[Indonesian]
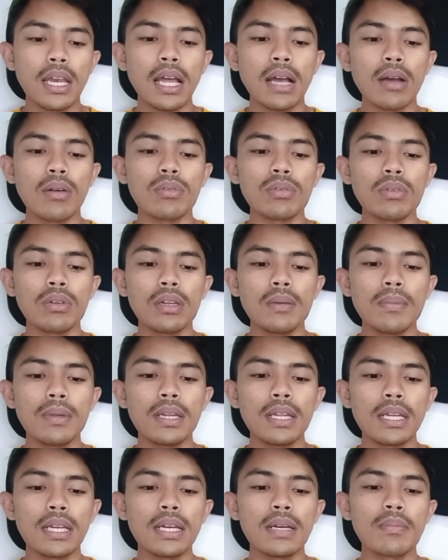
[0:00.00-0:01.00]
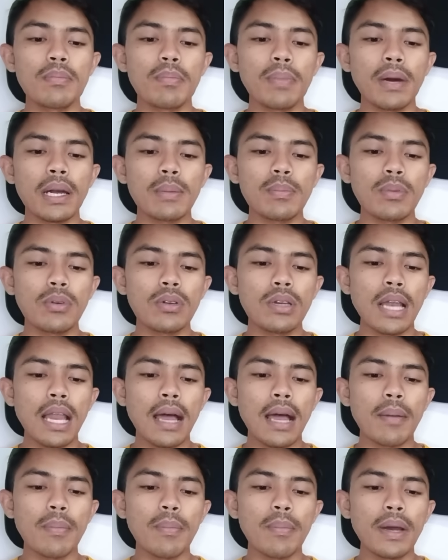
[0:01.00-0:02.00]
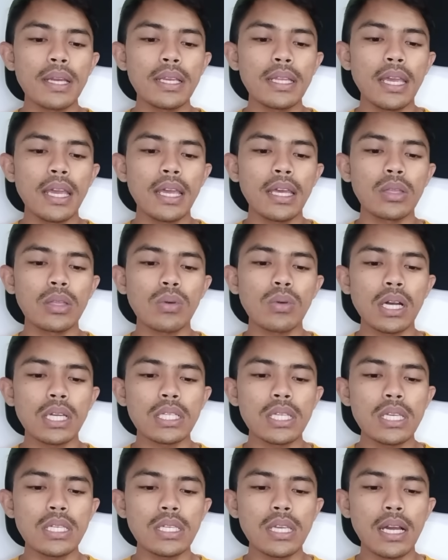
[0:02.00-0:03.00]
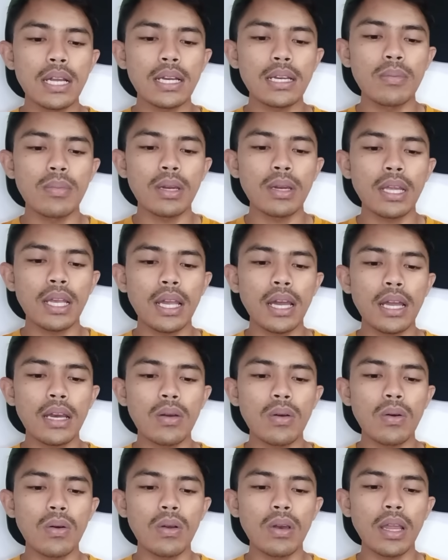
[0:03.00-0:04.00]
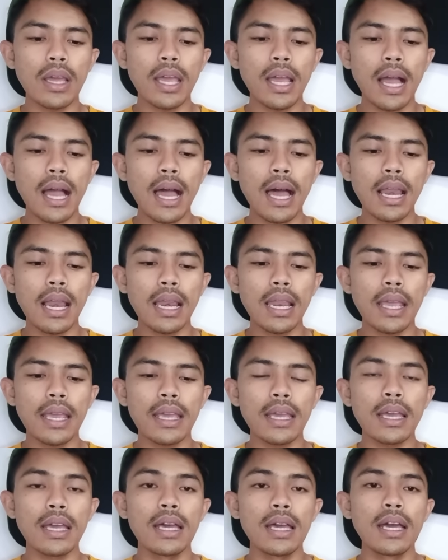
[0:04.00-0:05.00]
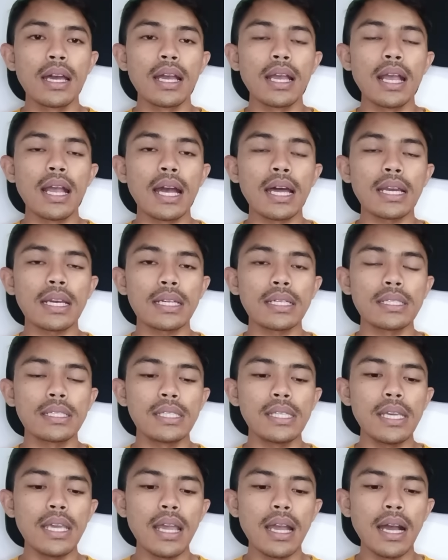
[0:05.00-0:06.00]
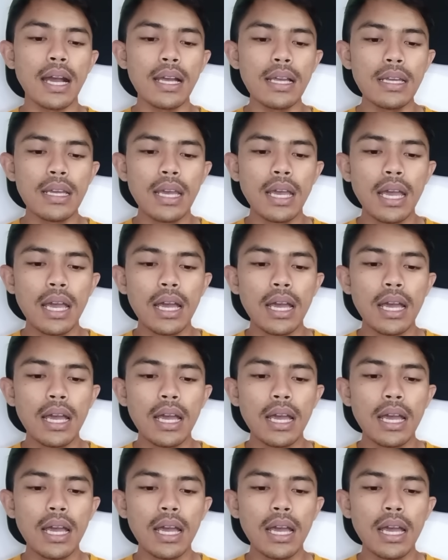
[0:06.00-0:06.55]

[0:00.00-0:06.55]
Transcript: Nah untuk di menit ke-48 yaitu asis yang diberikan oleh Alex Garcia